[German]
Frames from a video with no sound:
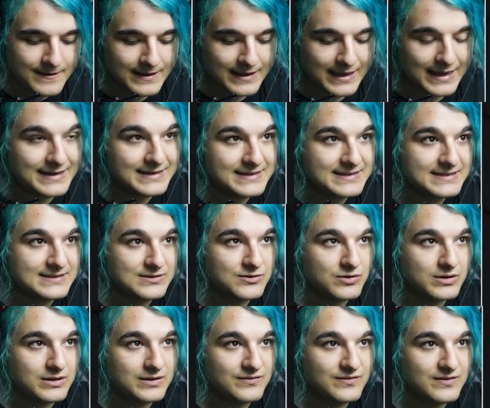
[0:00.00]
Kann ich nicht
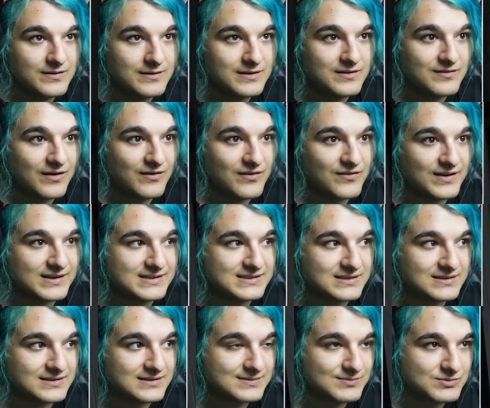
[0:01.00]
irgendwie die Waffe
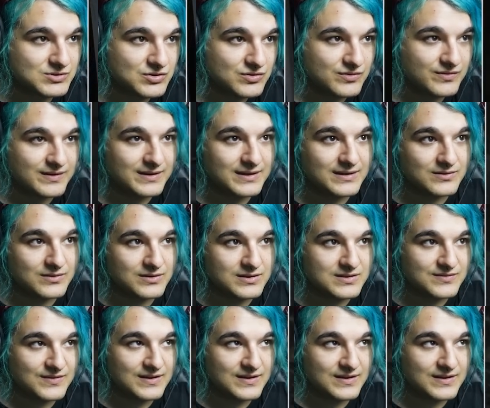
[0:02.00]
wechseln? Es muss irgendwie gehen, oder nicht?